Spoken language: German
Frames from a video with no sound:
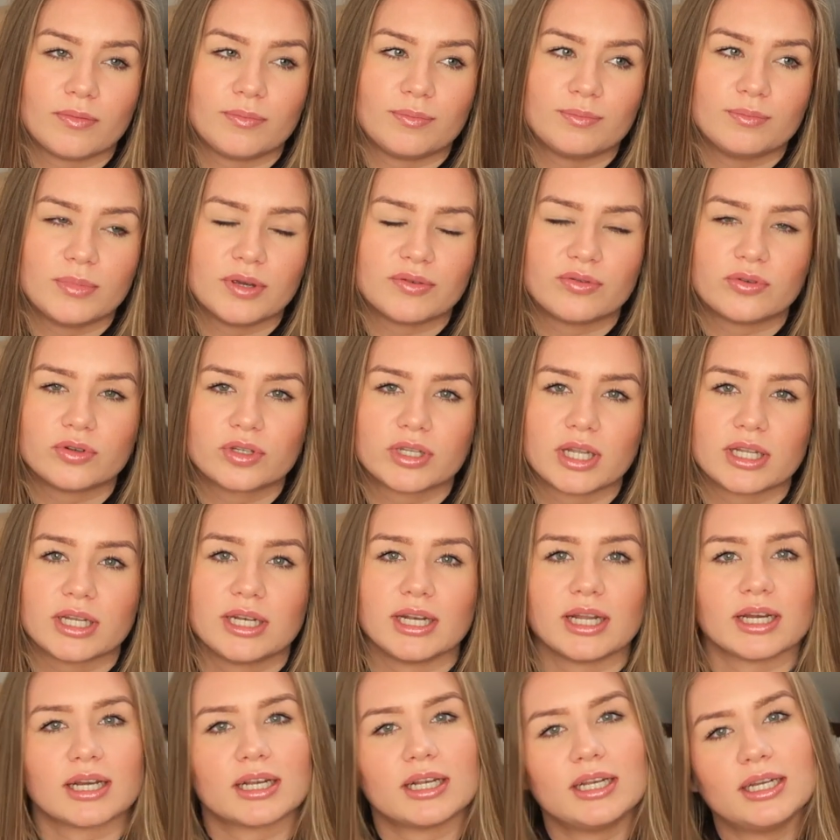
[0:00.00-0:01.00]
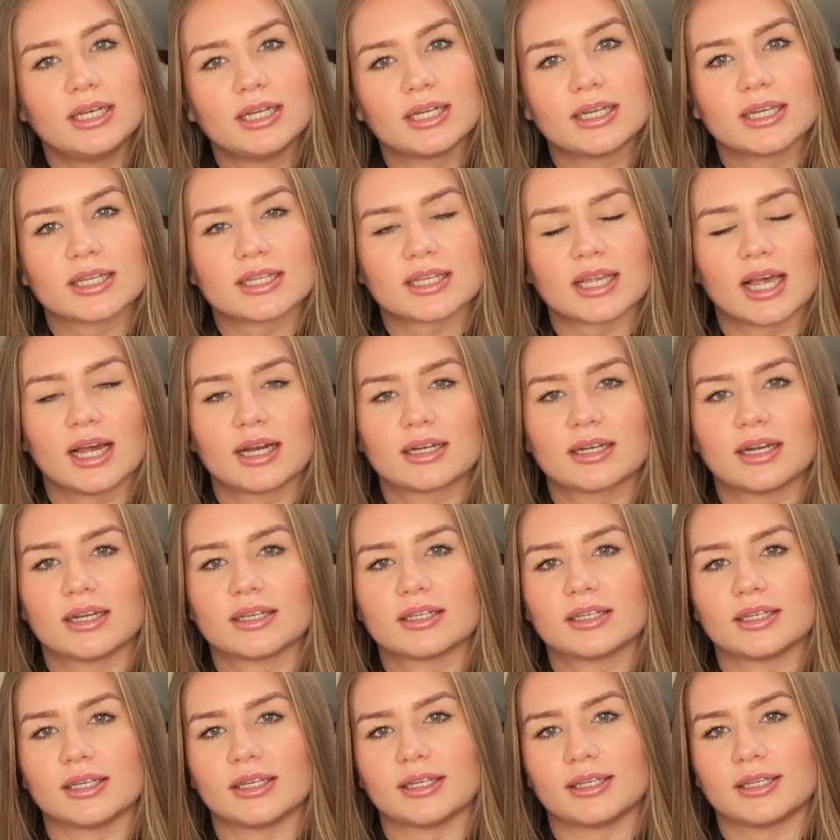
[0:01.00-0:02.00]
mir wurde halt in der Klinik gesagt,
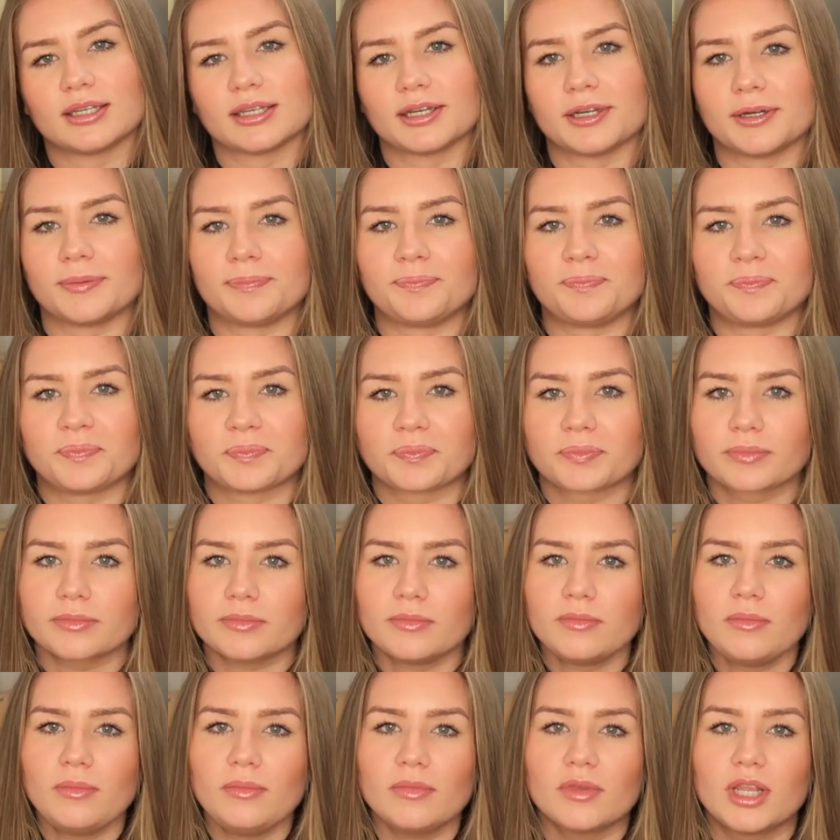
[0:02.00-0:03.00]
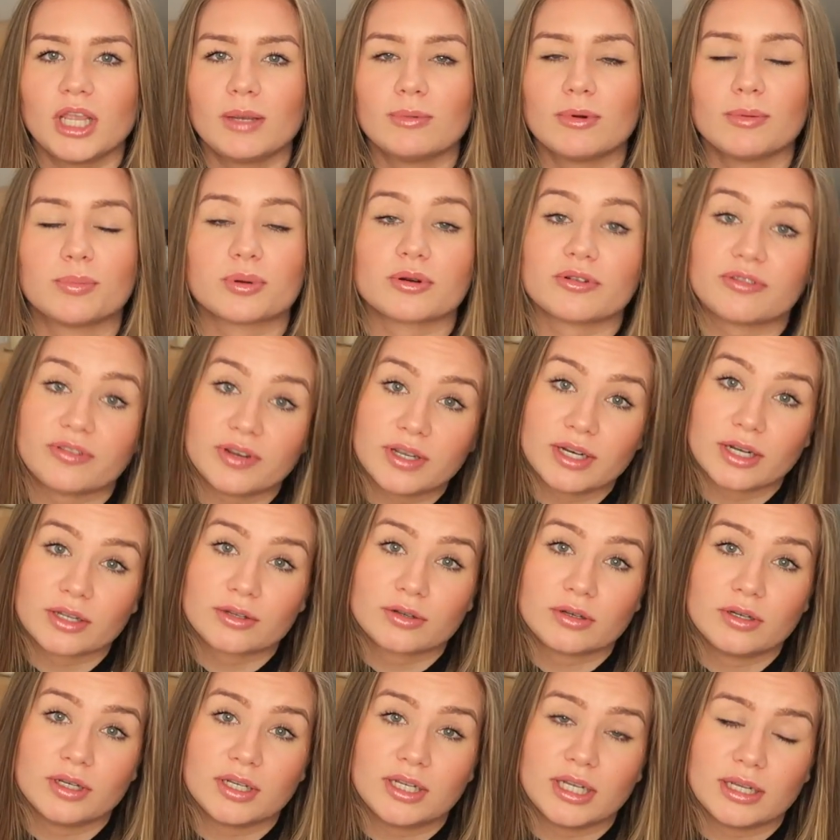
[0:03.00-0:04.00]
dass ich ähm, Ibuprofen
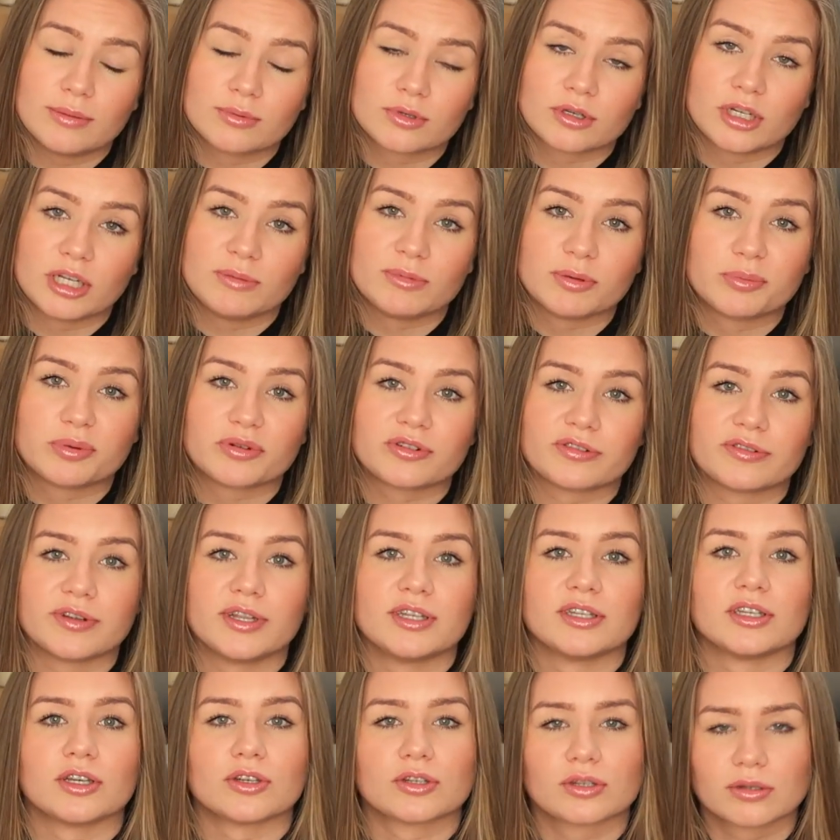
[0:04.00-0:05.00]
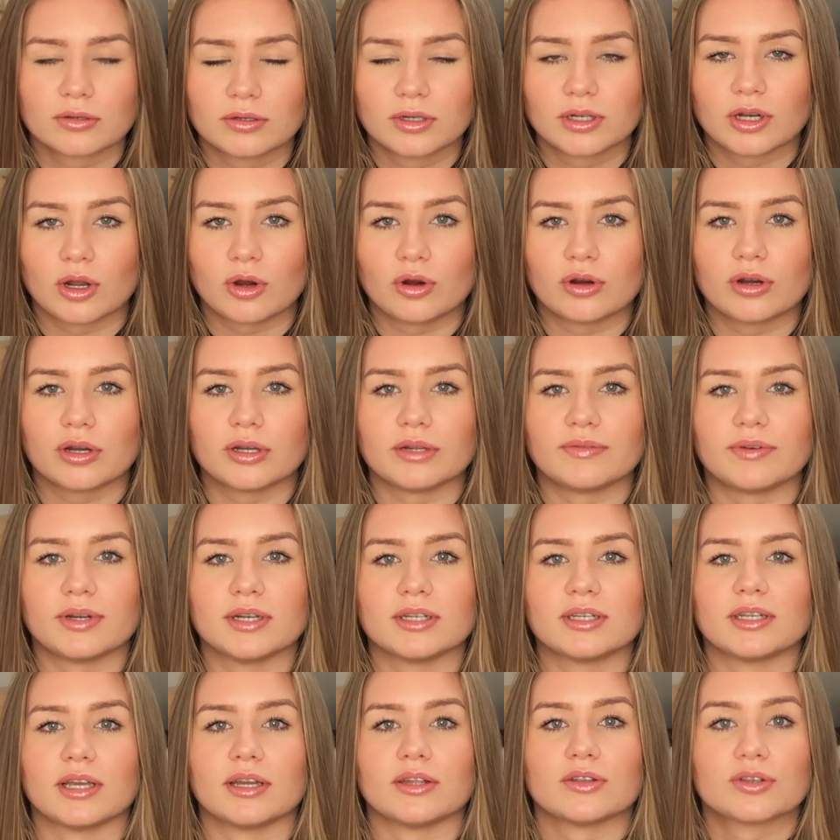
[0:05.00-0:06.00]
natürlich nehmen soll, Ibuprofen 600, auch weil
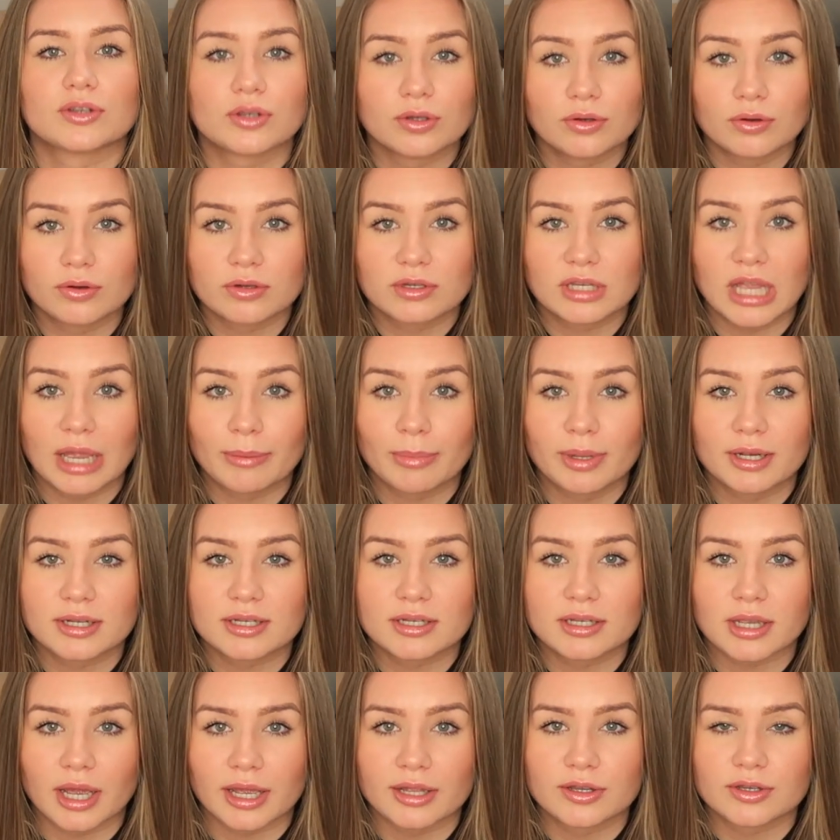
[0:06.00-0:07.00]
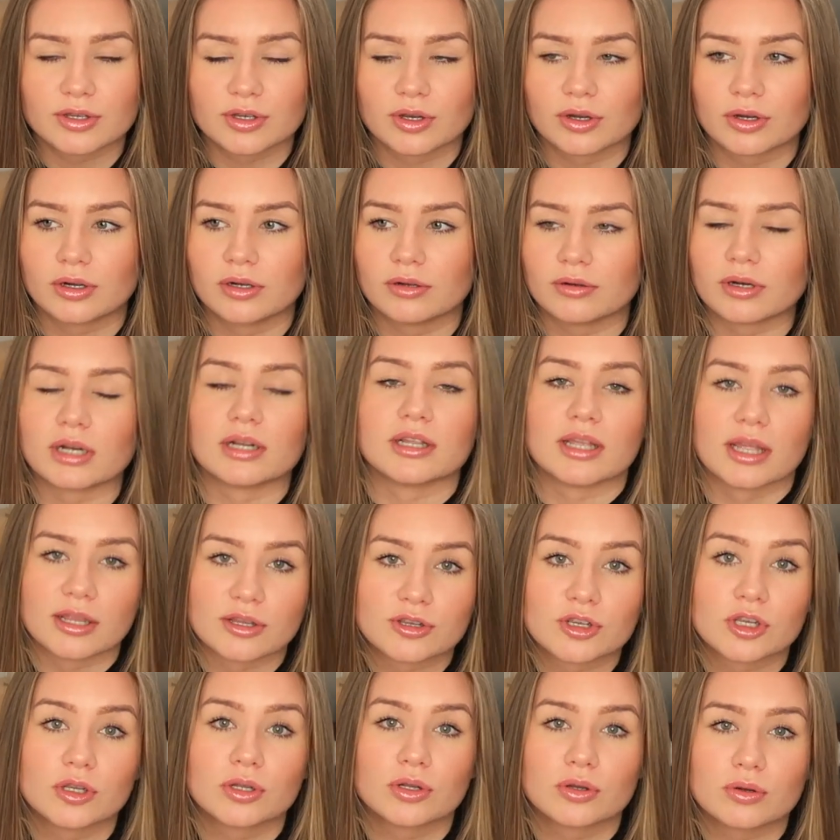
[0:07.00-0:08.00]
es ja entzündungshemmend sein soll oder
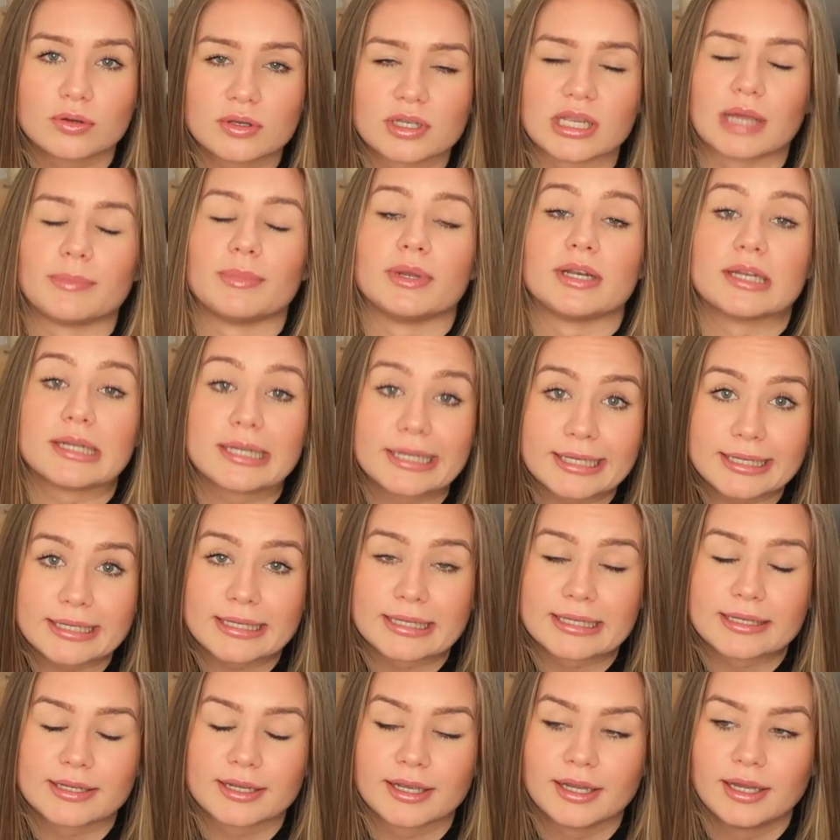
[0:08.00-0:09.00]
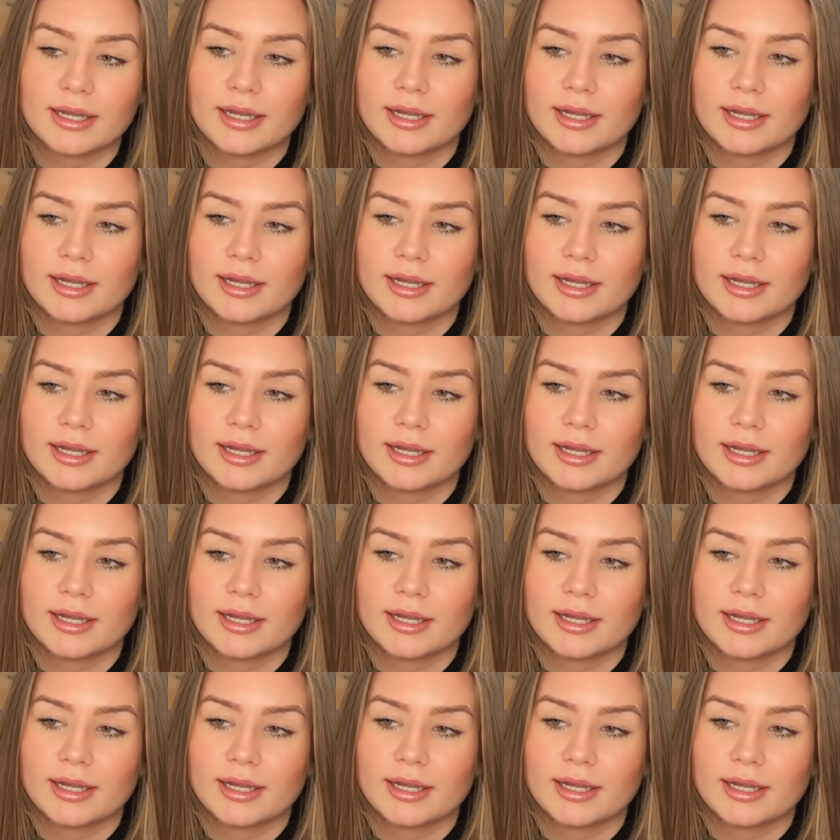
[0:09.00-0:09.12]
entzündungshemmend ist.